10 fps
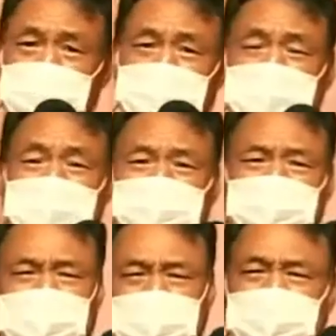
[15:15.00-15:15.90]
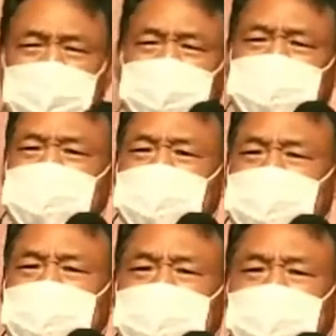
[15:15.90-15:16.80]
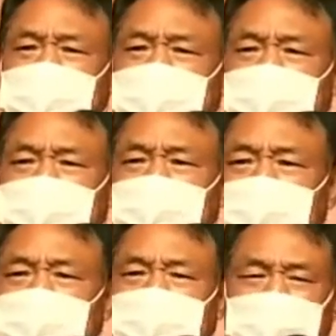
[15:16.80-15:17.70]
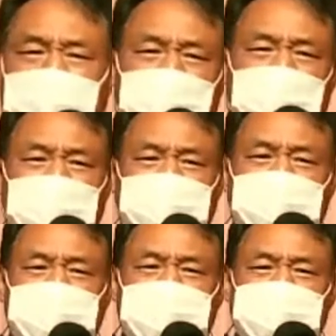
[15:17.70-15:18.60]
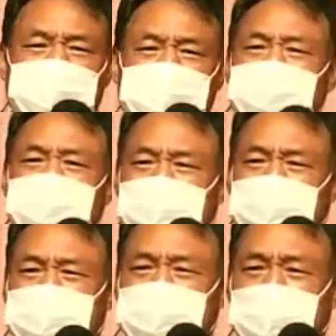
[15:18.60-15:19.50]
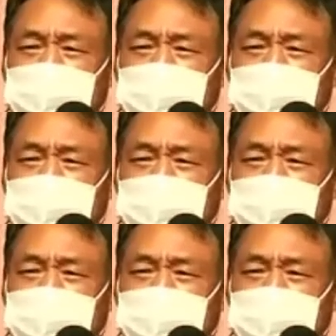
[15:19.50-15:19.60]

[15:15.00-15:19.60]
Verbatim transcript: 왜 하나님 믿으라 그랬냐? 왜 하나님 믿으면서 헌금해라 그랬냐?